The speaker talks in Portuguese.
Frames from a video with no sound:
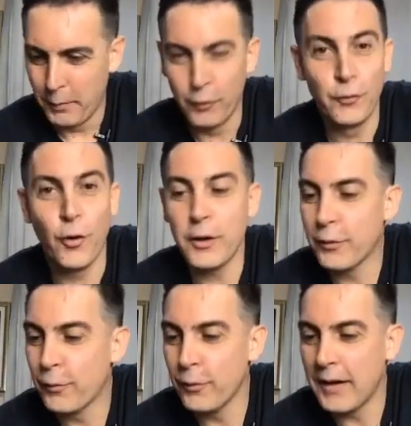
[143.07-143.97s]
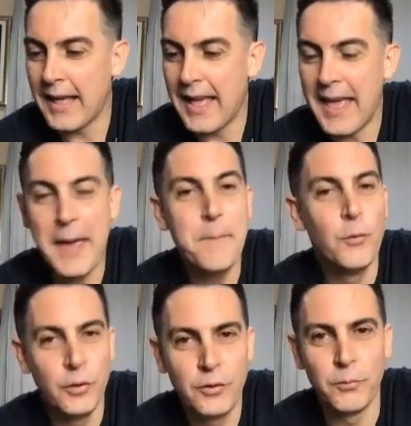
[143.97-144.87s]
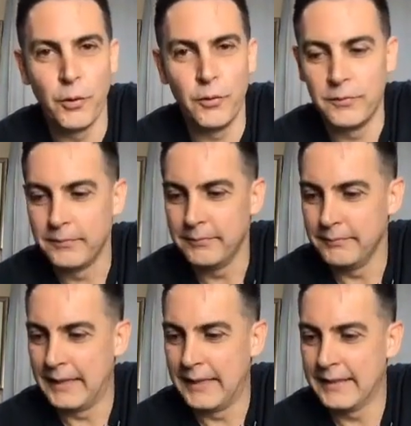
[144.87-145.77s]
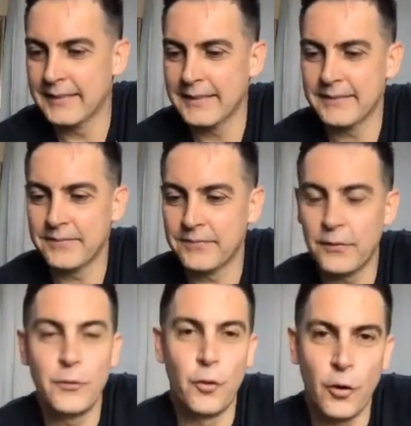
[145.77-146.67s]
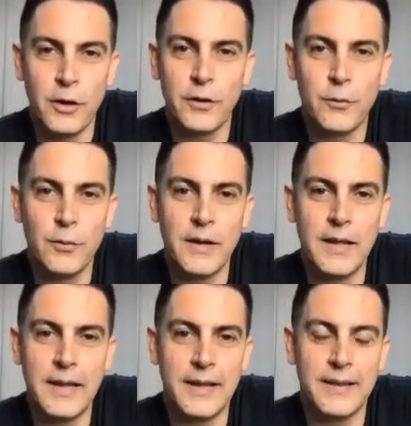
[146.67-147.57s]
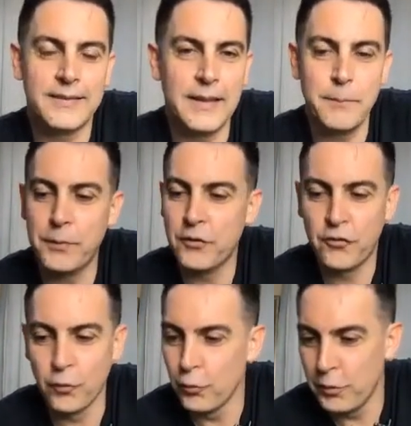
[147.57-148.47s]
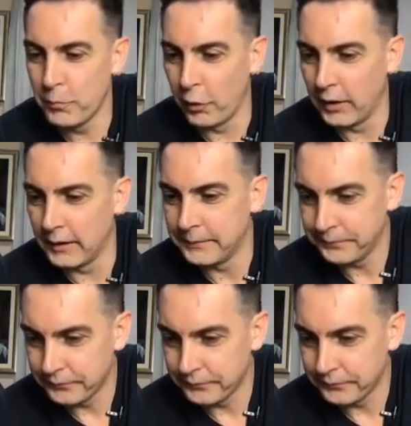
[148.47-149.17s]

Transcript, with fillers: bom, dórico é muito bom, beleza? Dórico é sempre show de bola.